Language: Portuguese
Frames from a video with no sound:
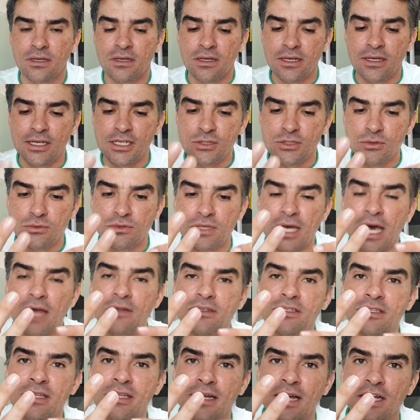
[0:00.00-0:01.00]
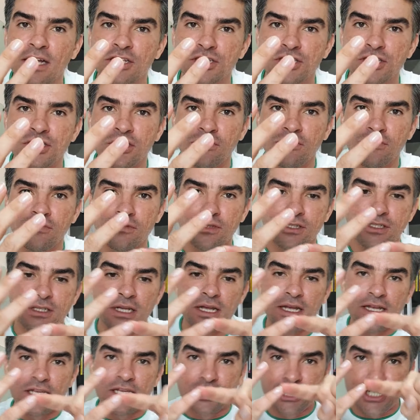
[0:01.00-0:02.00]
Resultados negativos
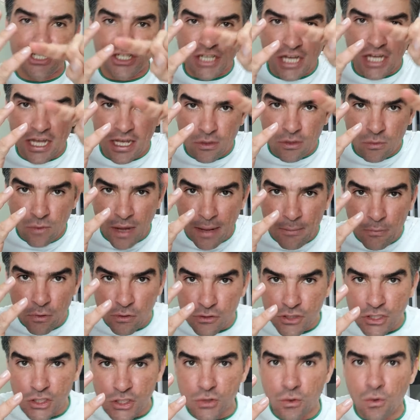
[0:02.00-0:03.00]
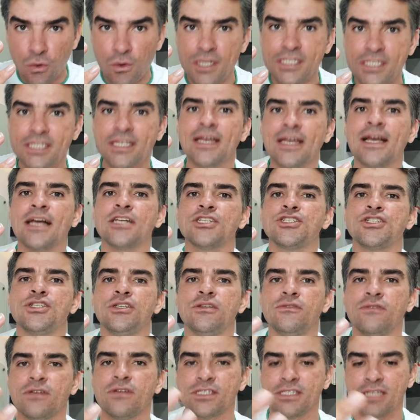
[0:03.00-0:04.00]
geram emoções
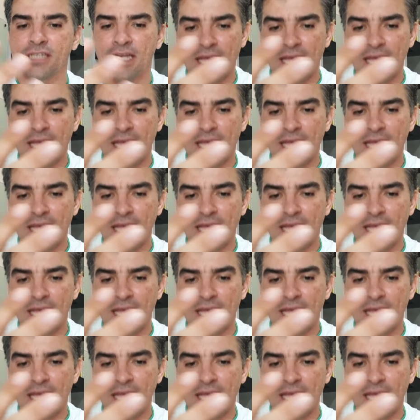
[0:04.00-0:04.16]
negativas,